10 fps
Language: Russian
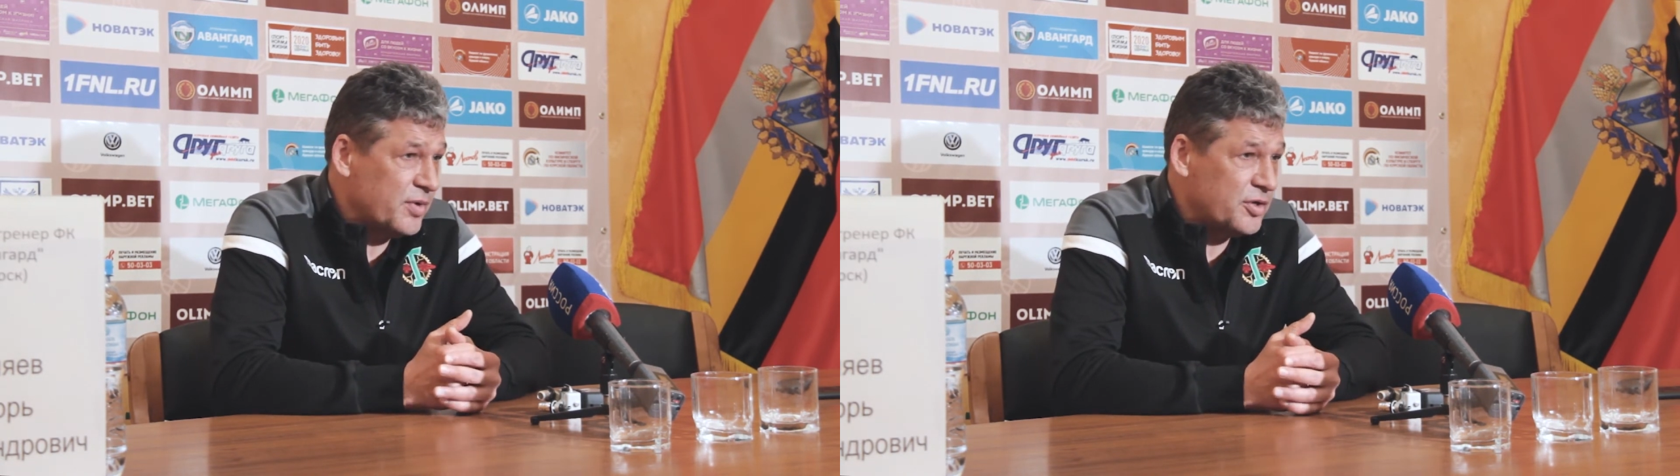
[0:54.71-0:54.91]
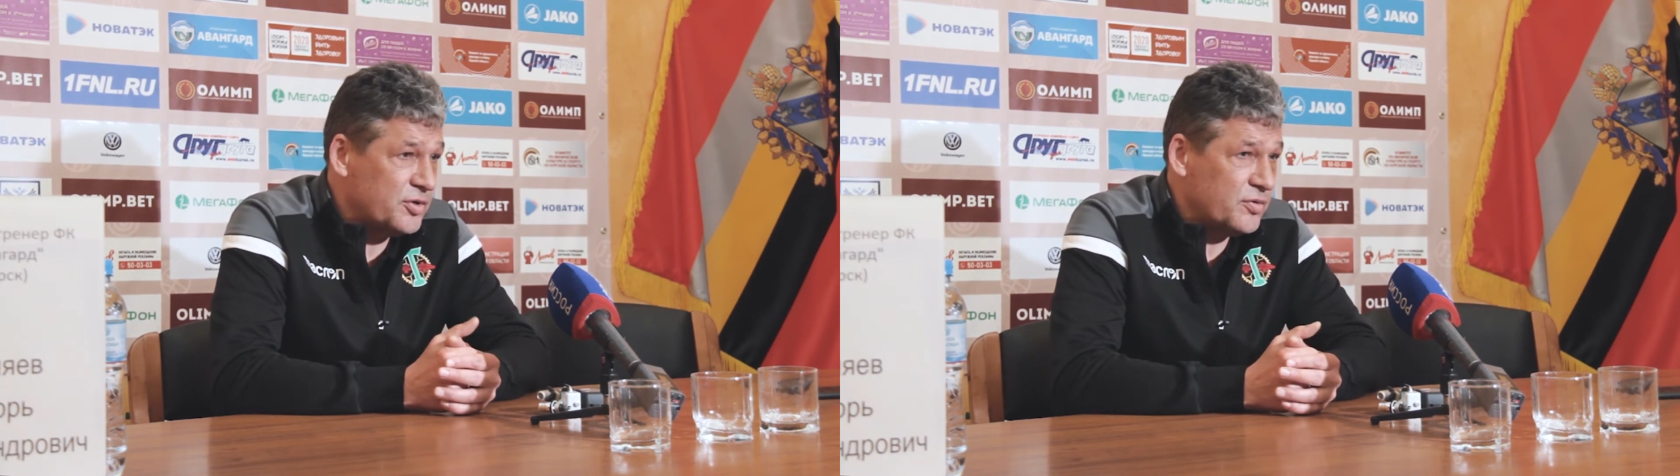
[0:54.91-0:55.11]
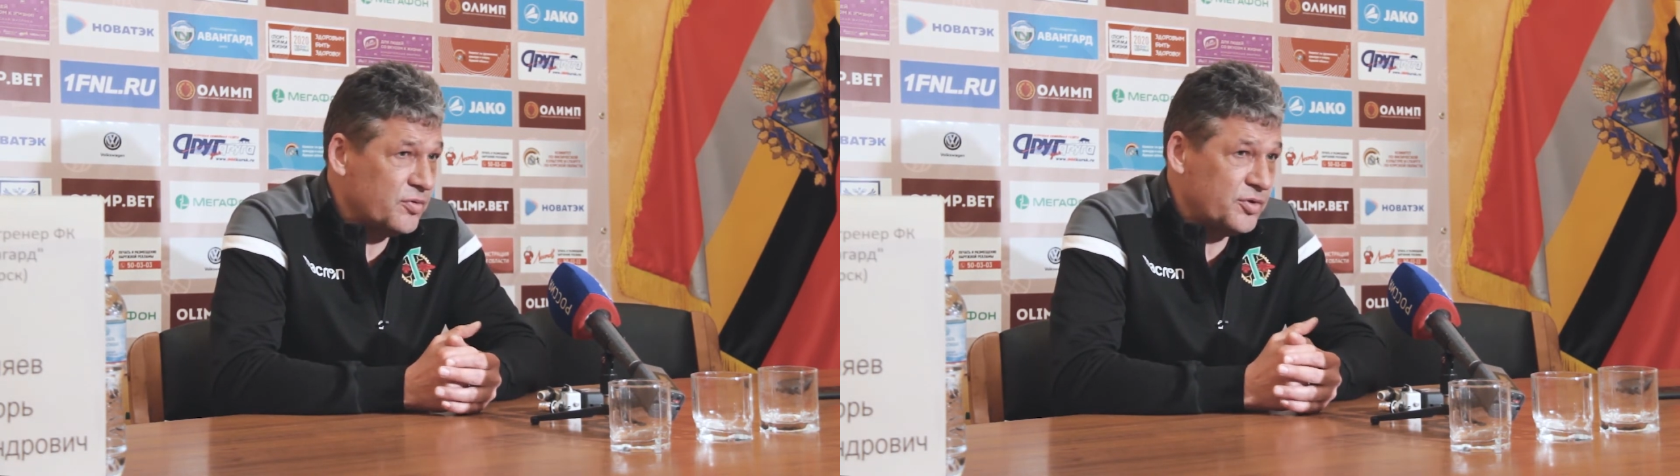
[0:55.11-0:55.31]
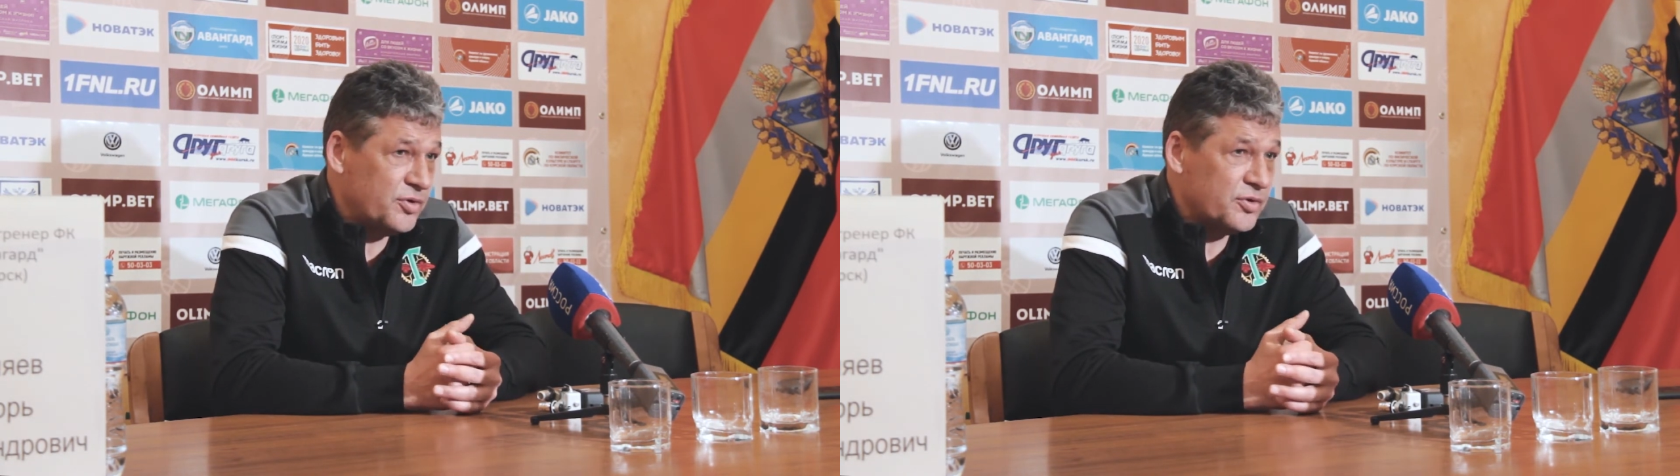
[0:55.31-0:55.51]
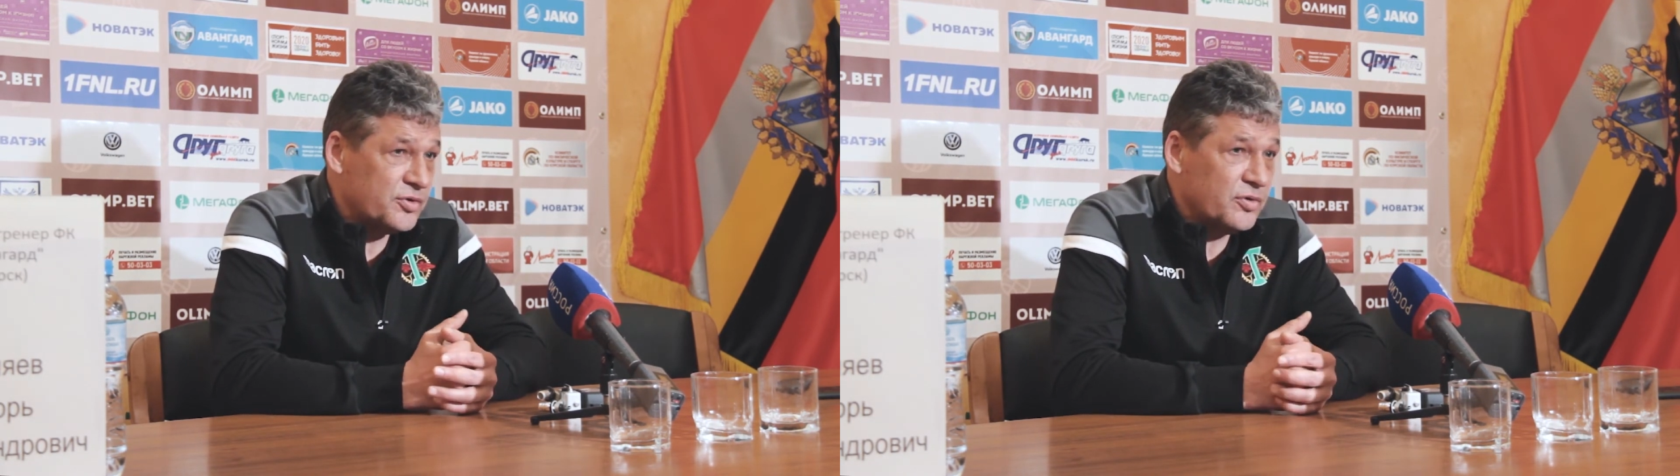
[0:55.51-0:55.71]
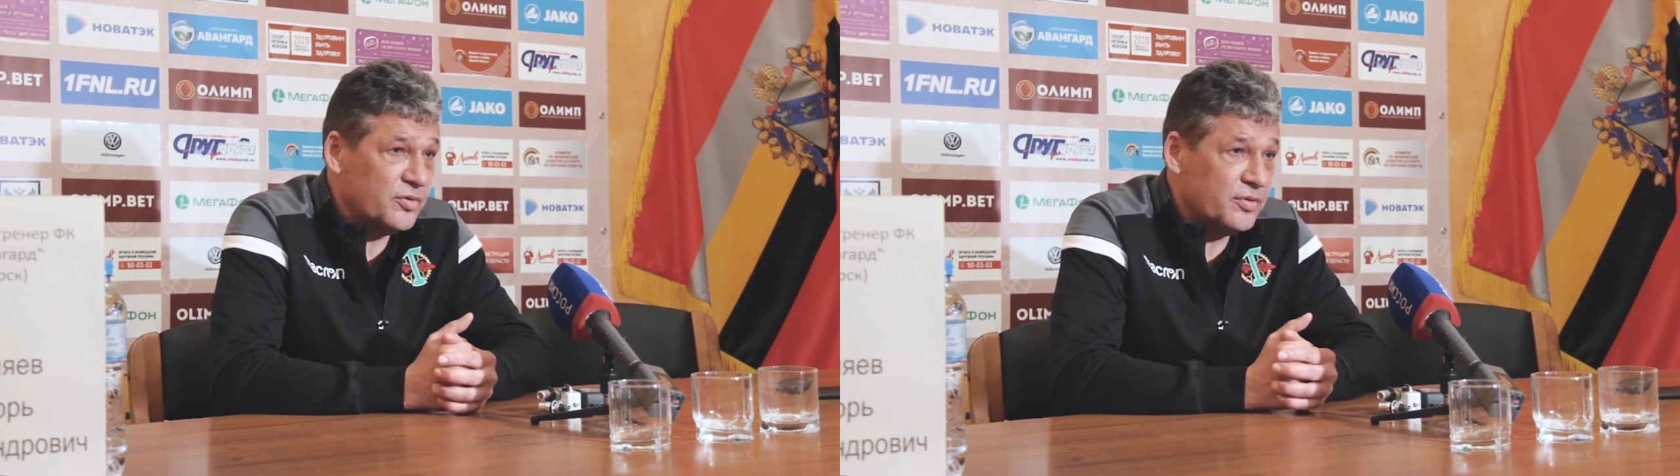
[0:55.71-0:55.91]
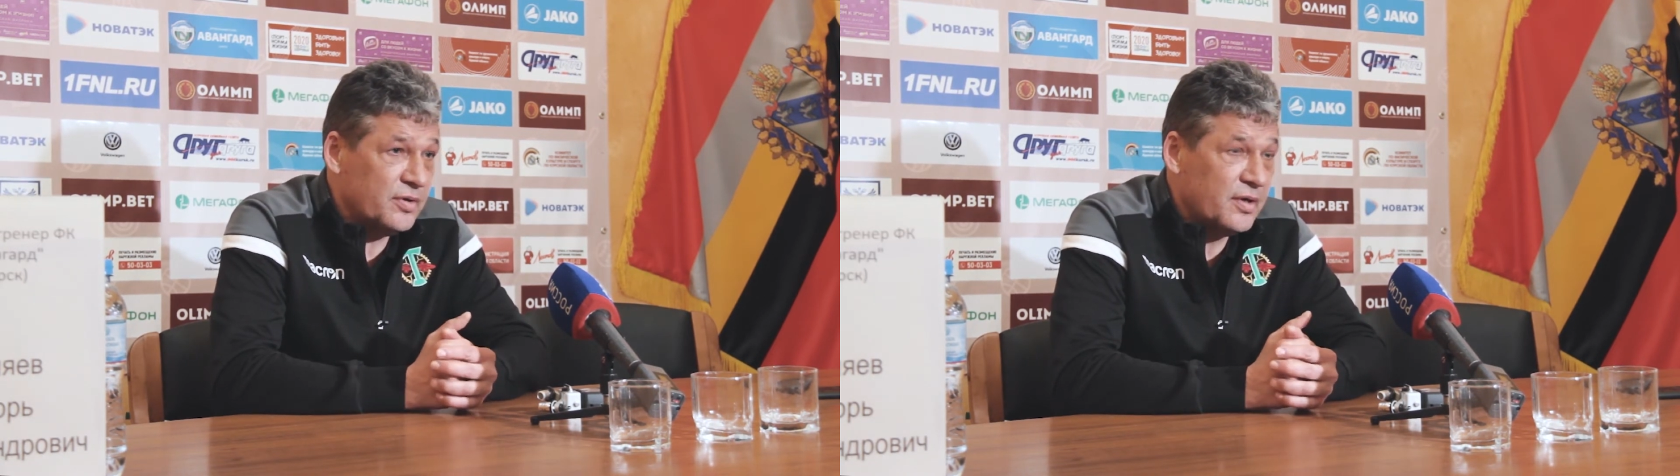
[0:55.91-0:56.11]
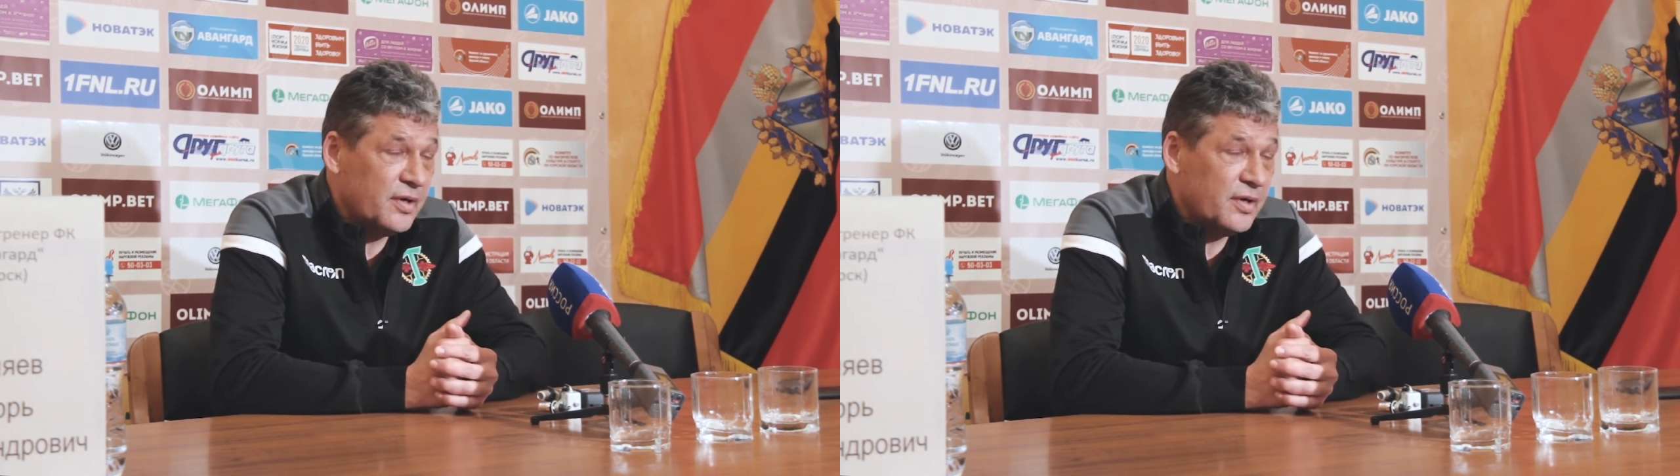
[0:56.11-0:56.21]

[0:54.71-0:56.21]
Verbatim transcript: матче, очень тяжело.